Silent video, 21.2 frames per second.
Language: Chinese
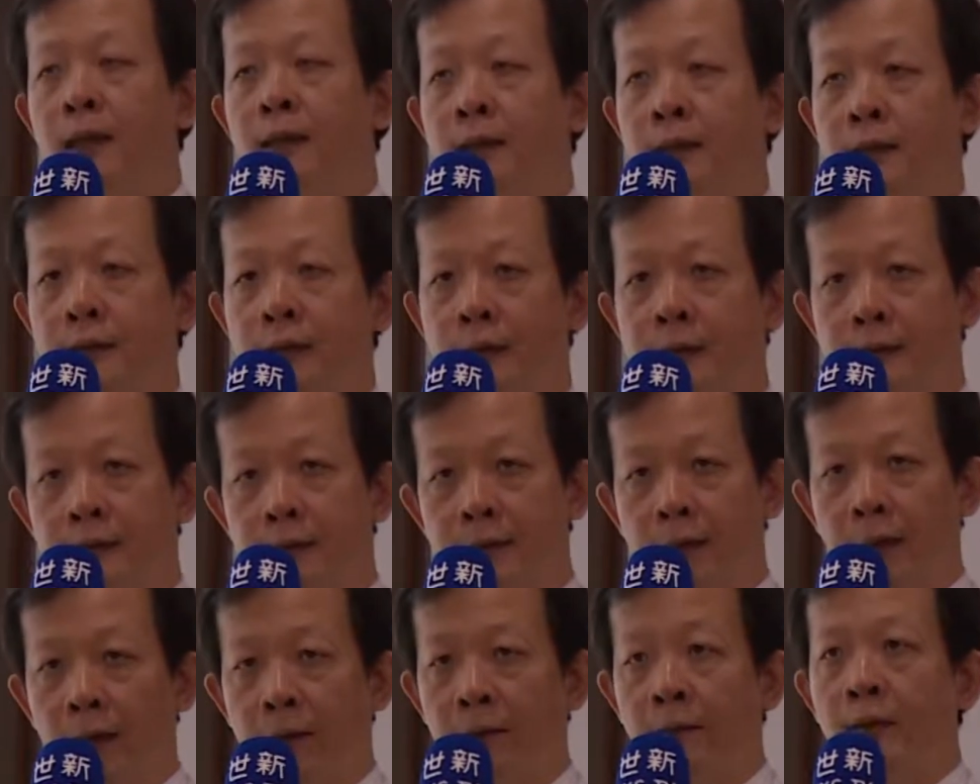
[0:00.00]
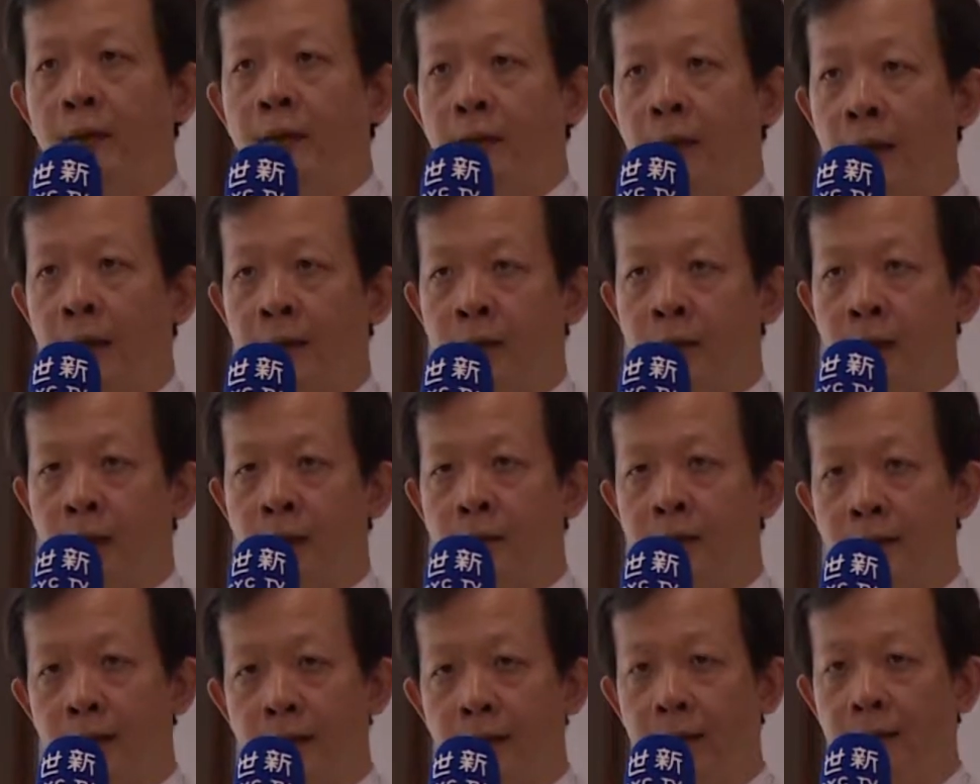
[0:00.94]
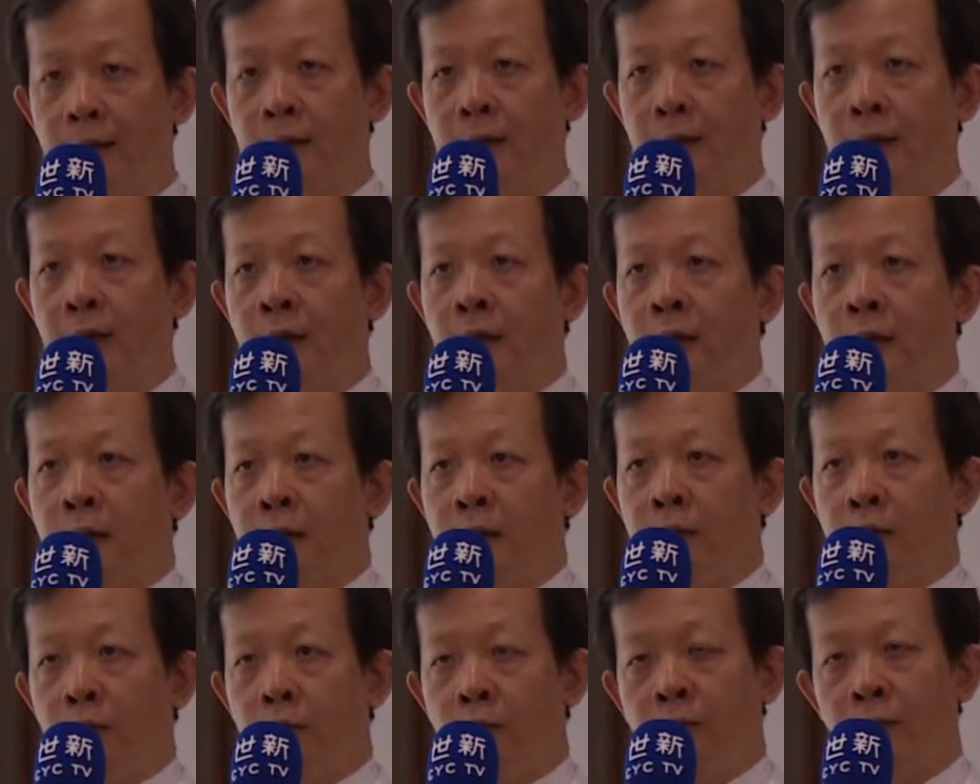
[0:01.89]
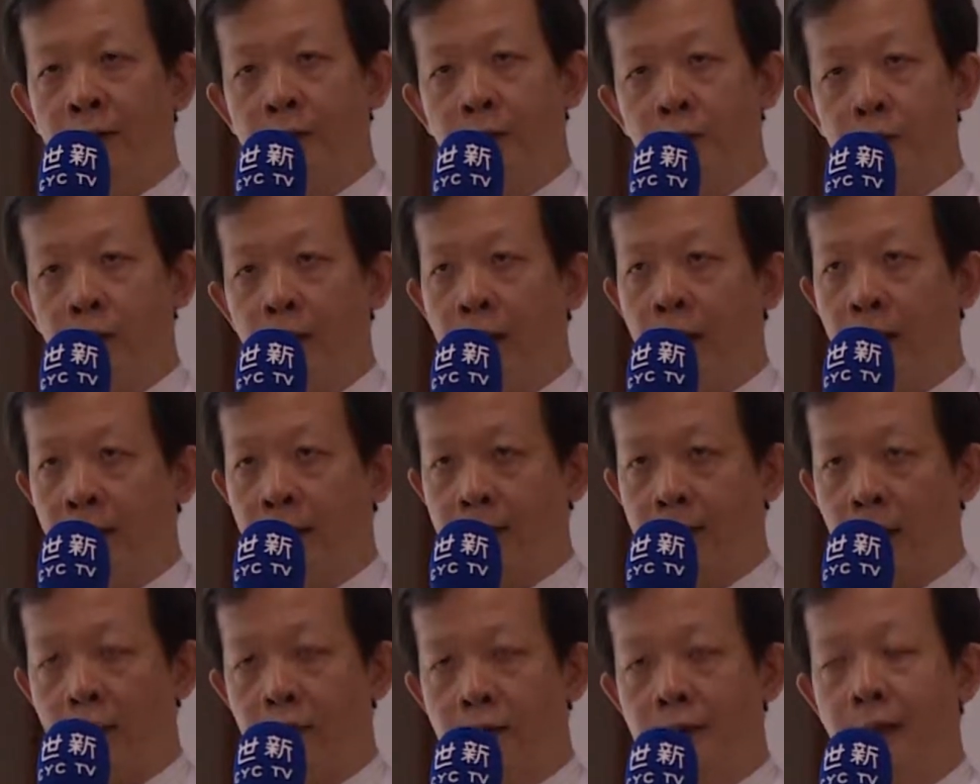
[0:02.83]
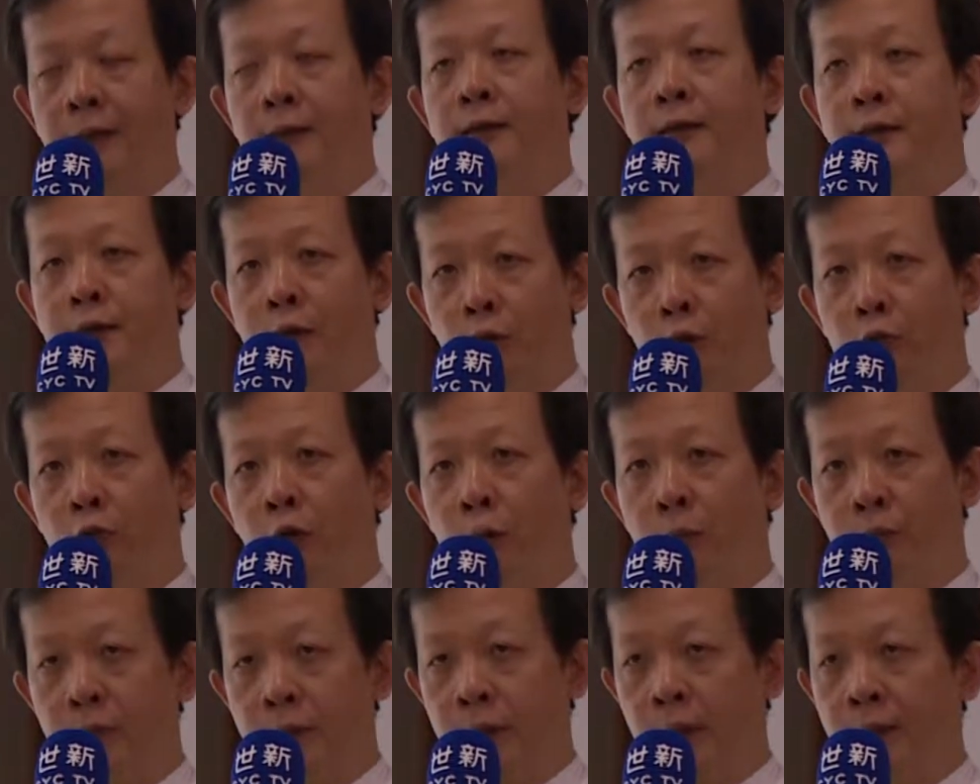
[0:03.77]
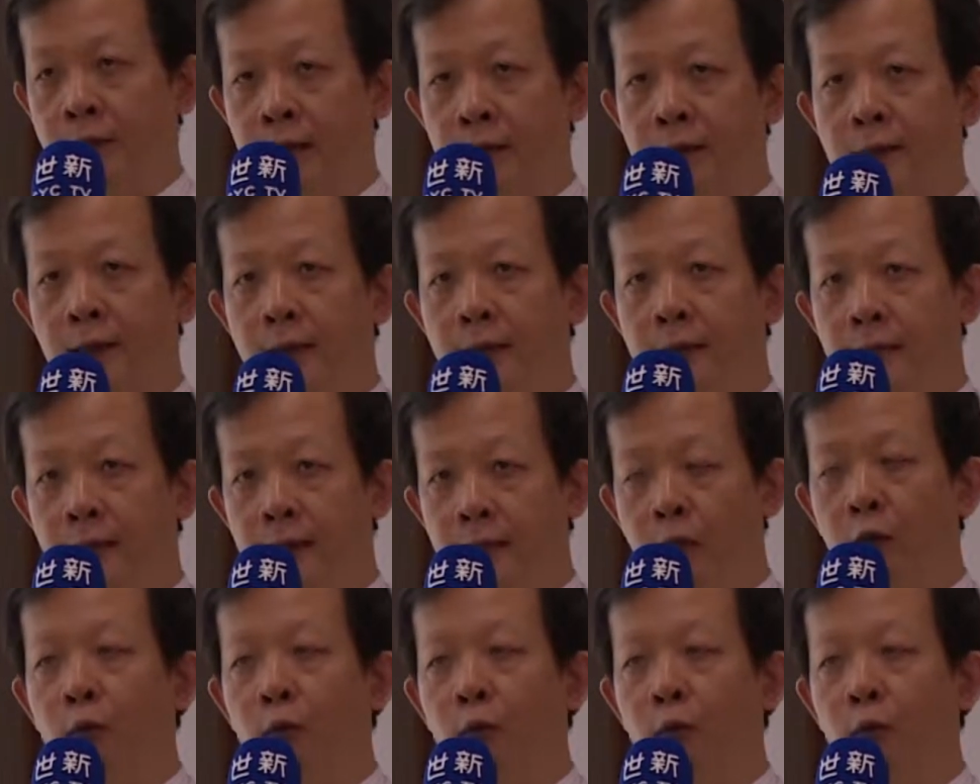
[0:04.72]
那这个治疗，它很简单的放两个导线进入我们的健神经。